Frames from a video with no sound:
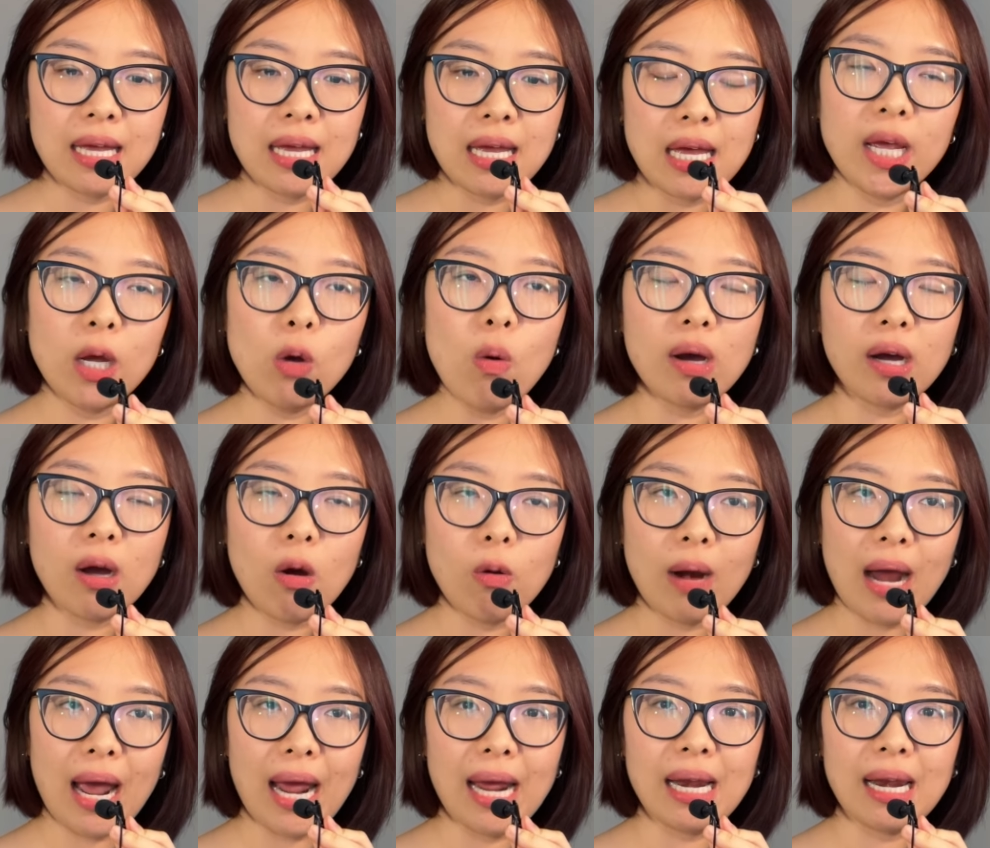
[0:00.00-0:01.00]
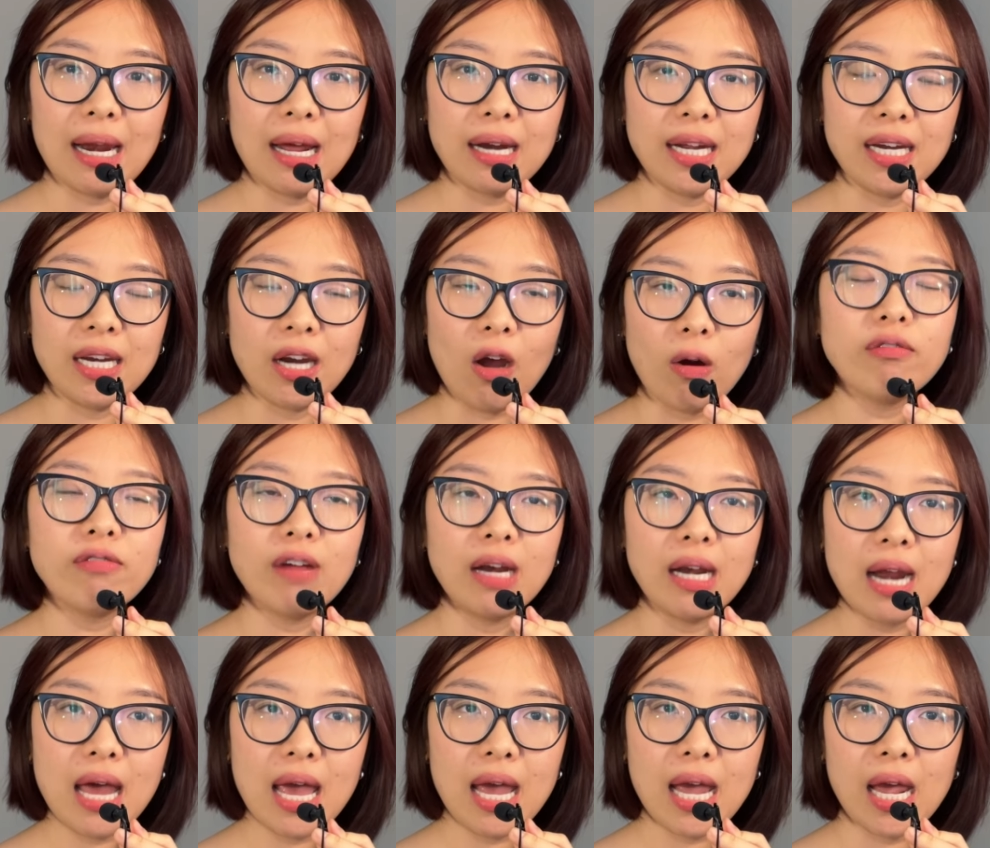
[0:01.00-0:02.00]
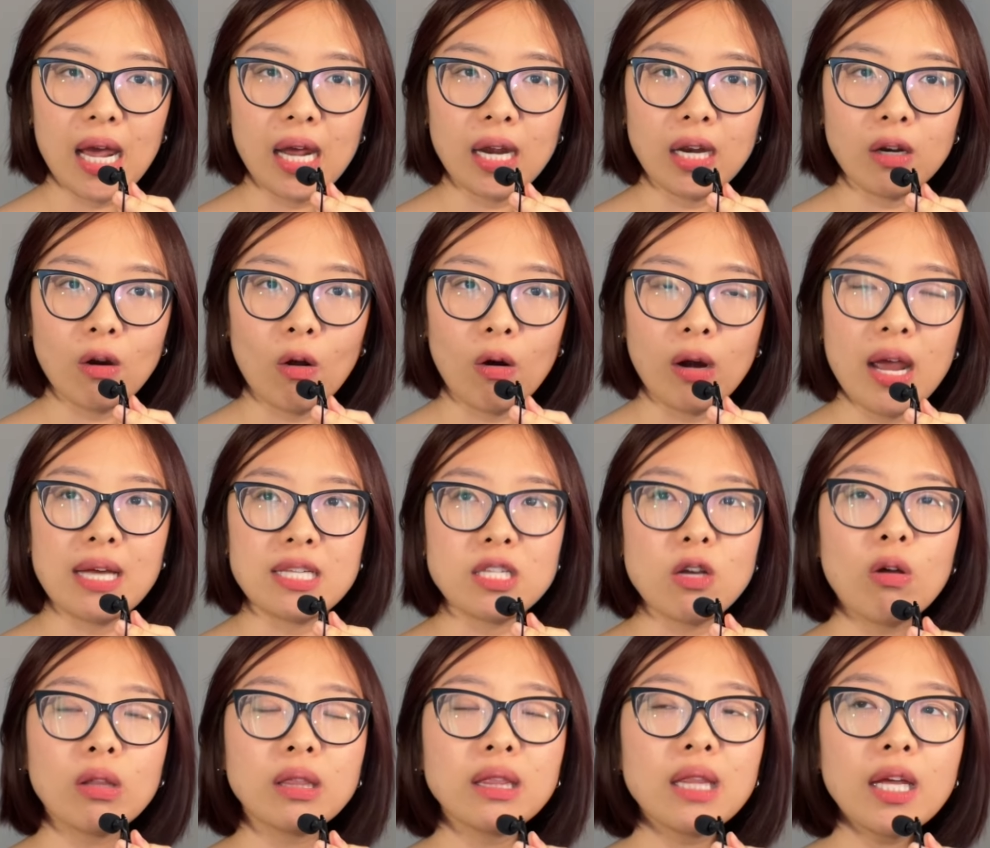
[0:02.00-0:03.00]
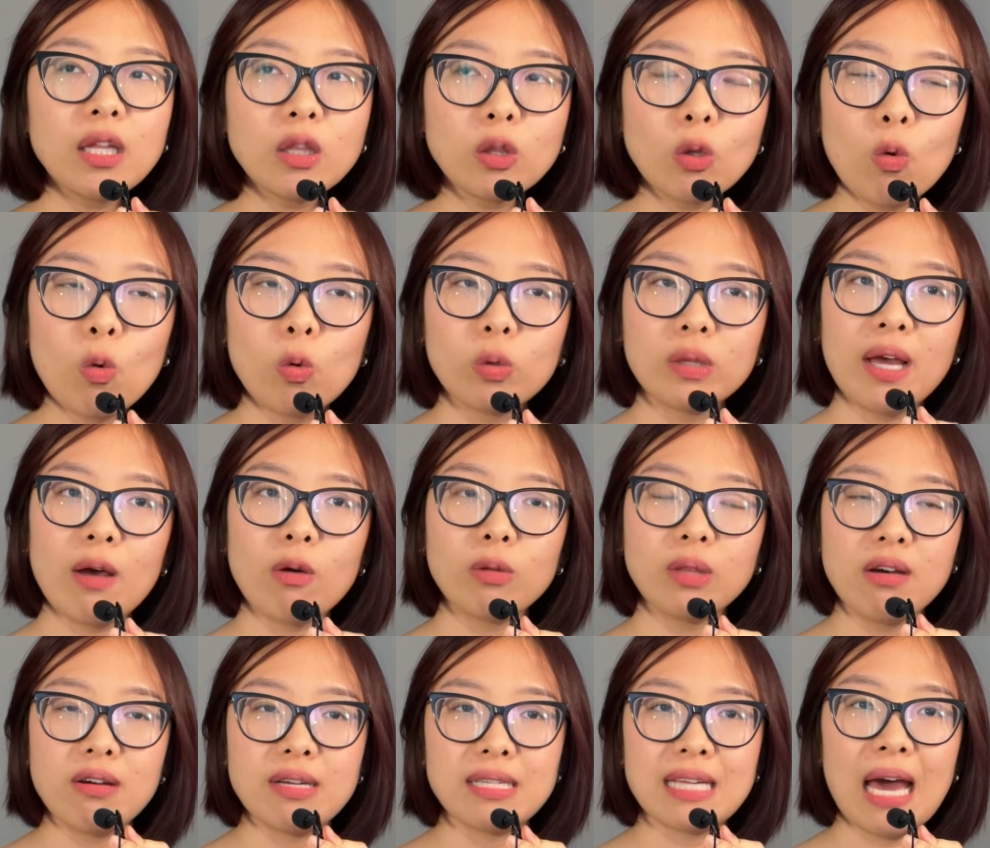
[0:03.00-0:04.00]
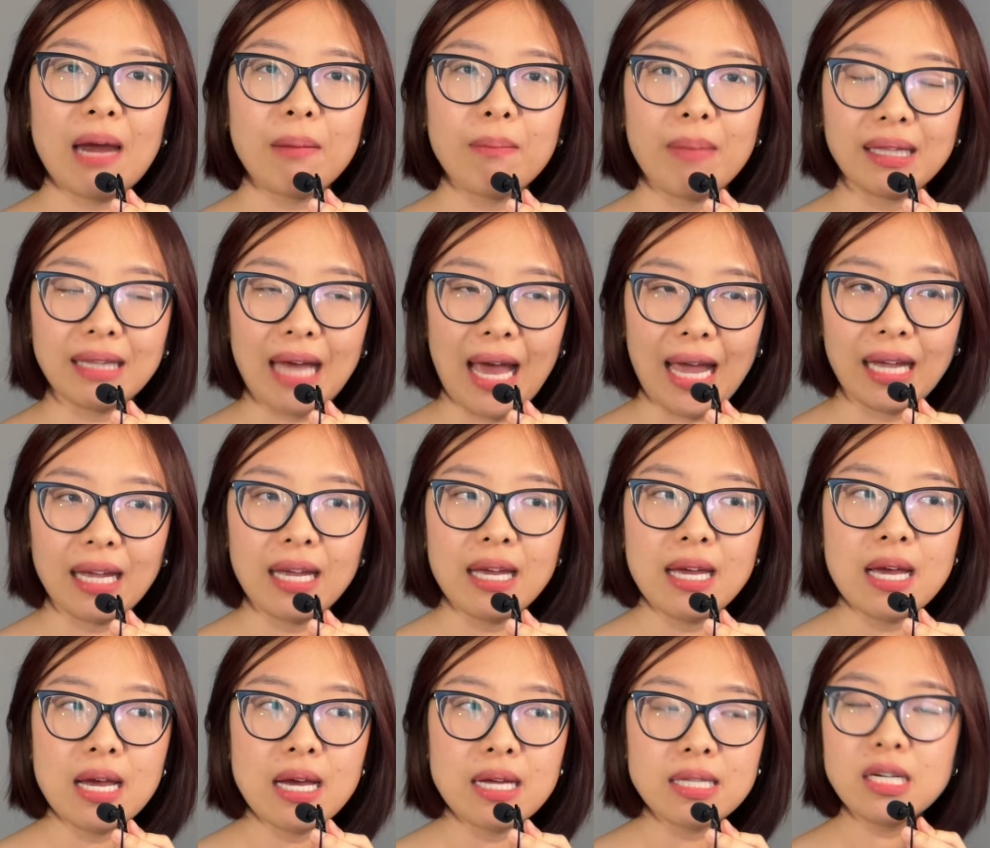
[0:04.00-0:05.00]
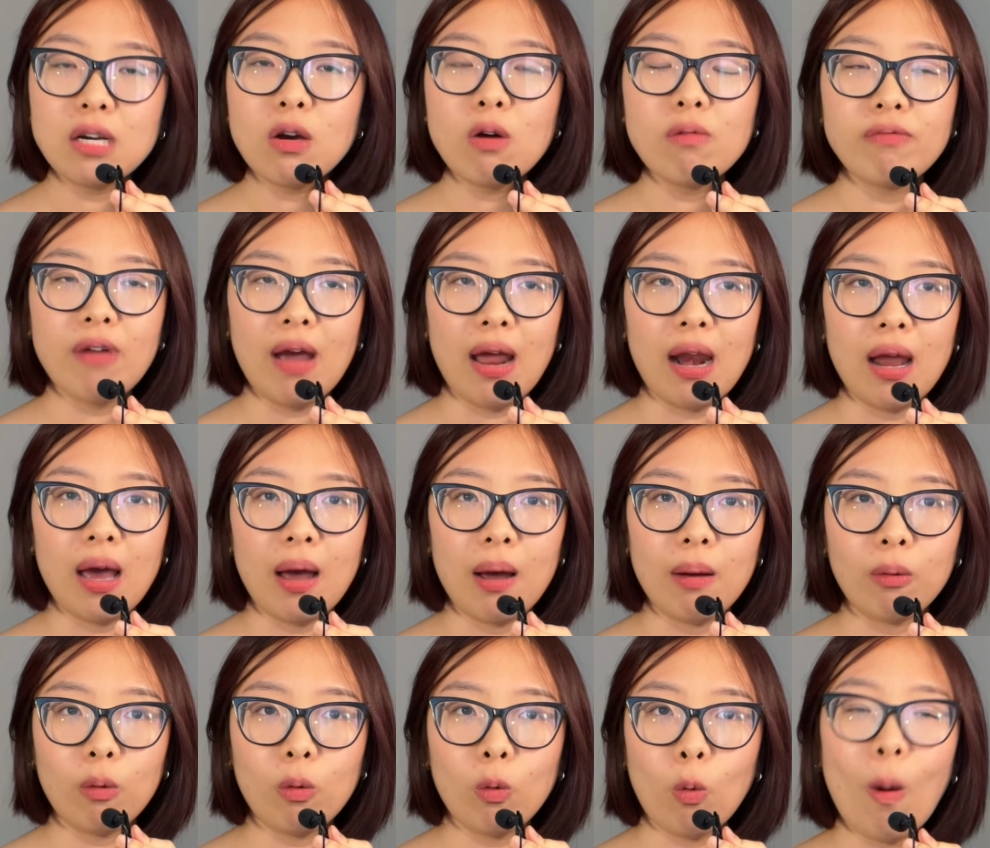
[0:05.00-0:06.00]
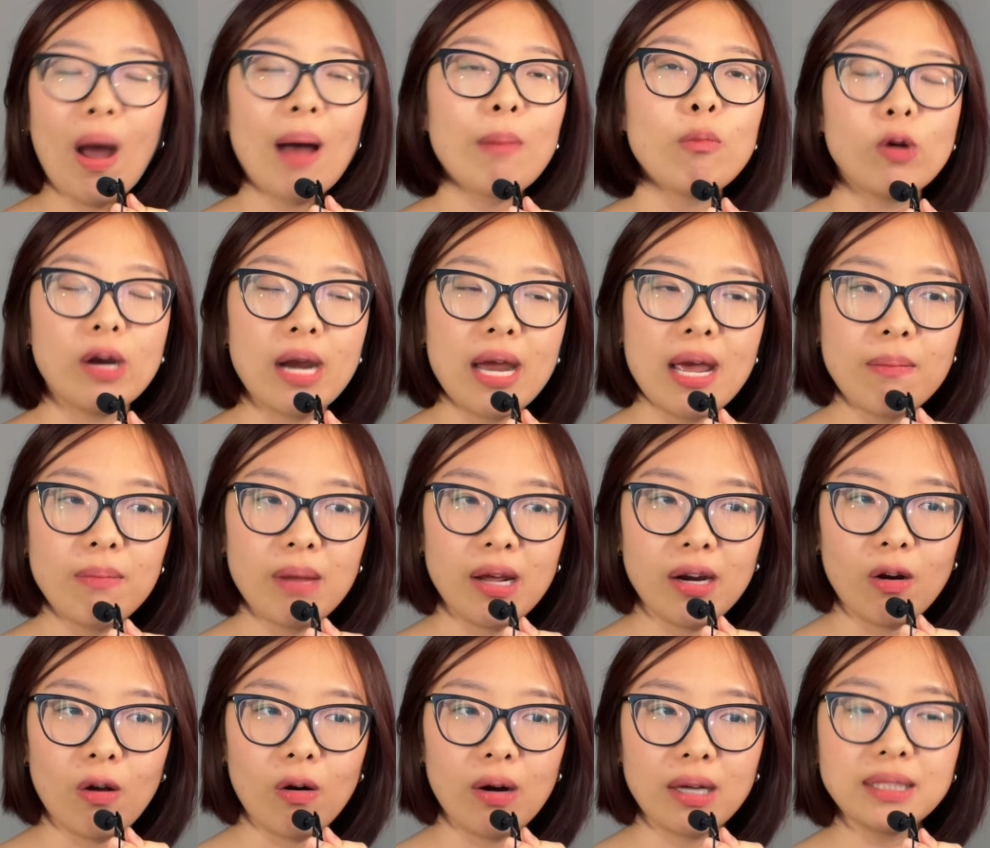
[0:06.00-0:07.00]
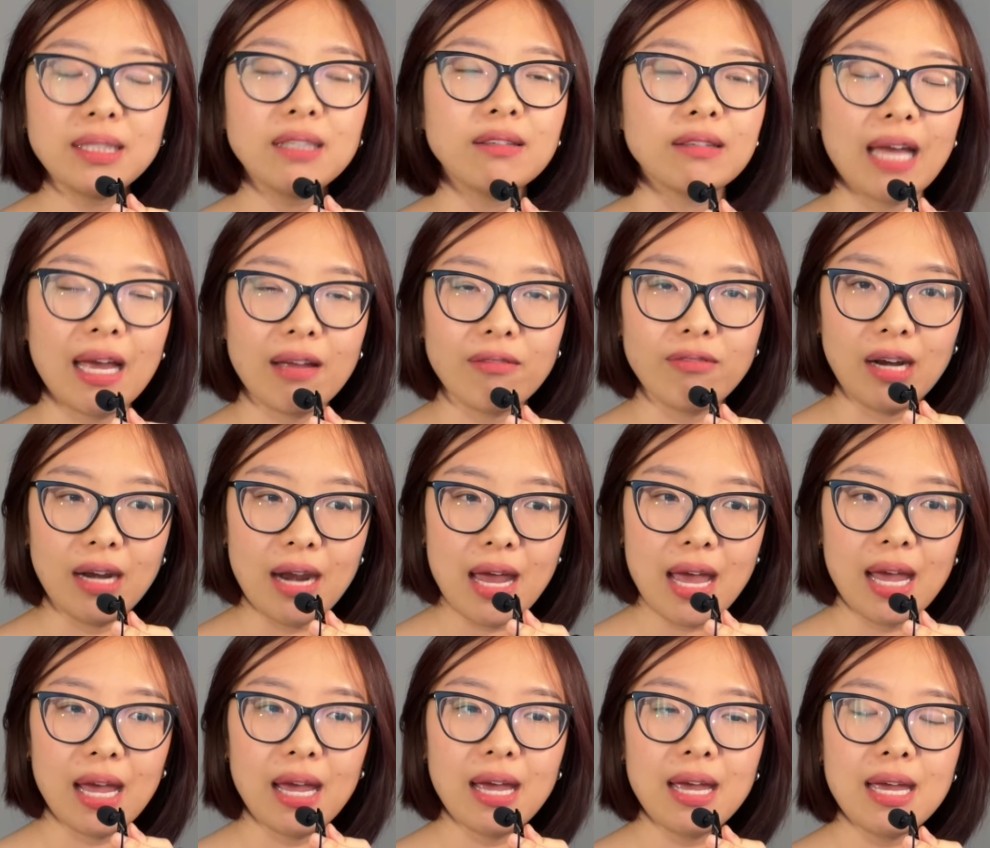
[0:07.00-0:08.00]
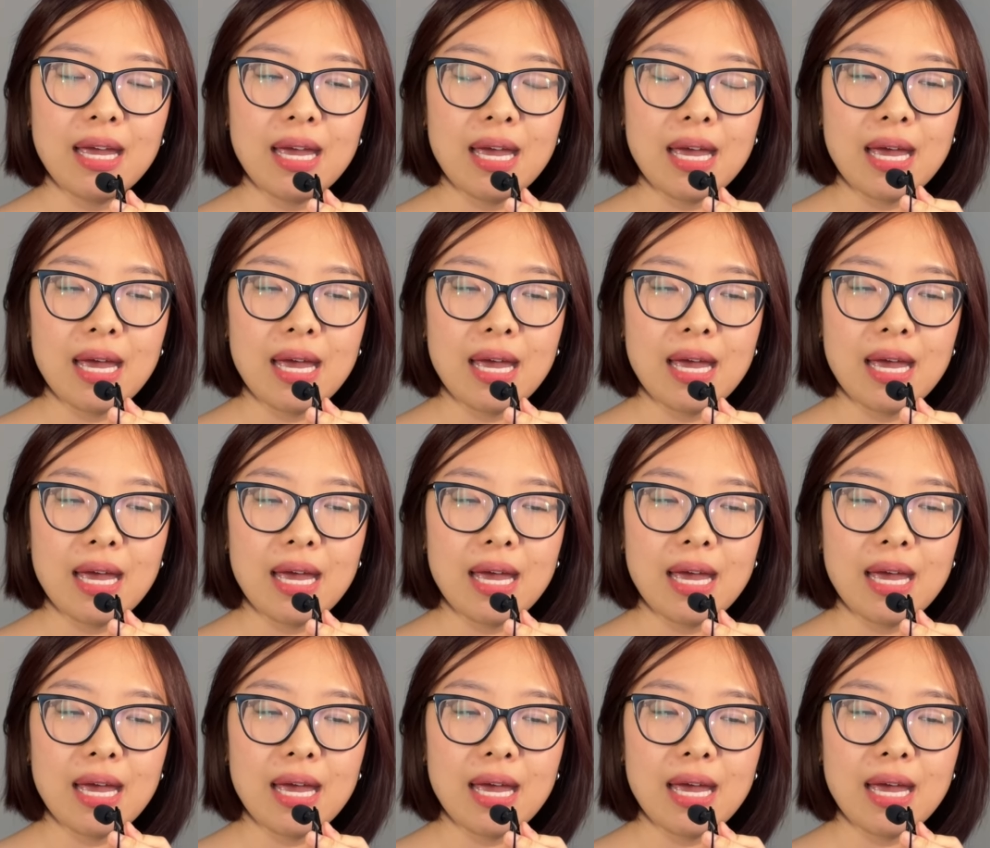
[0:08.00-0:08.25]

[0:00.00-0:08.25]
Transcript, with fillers: Ngụ ý của câu này là mọi vấn đề đều là do tích tụ theo thời gian mà thành, chứ không phải là qua một đêm là nó đã trở thành vấn đề.